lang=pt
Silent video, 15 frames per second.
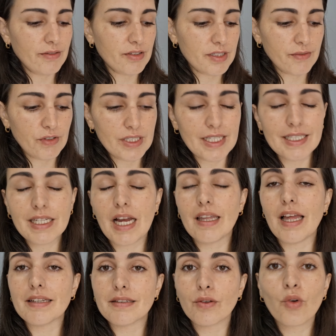E se você se
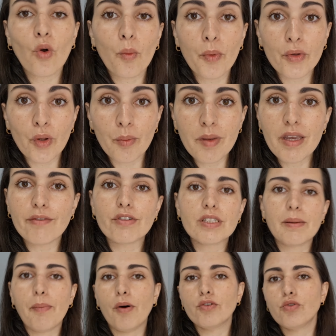cadastra no Cuponomia,
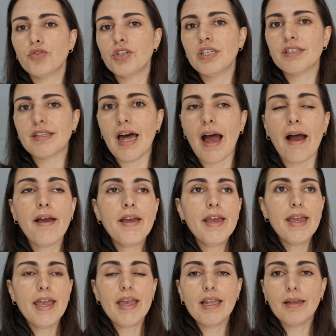você pode utilizar
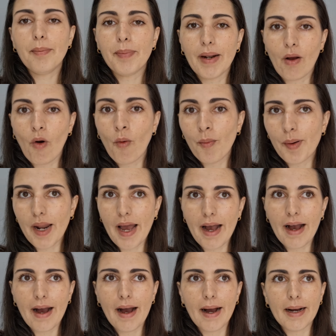ele para
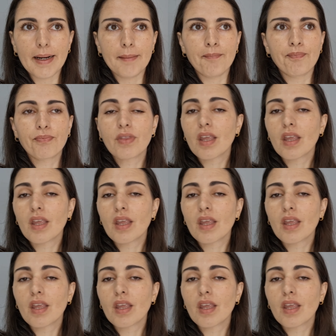comprar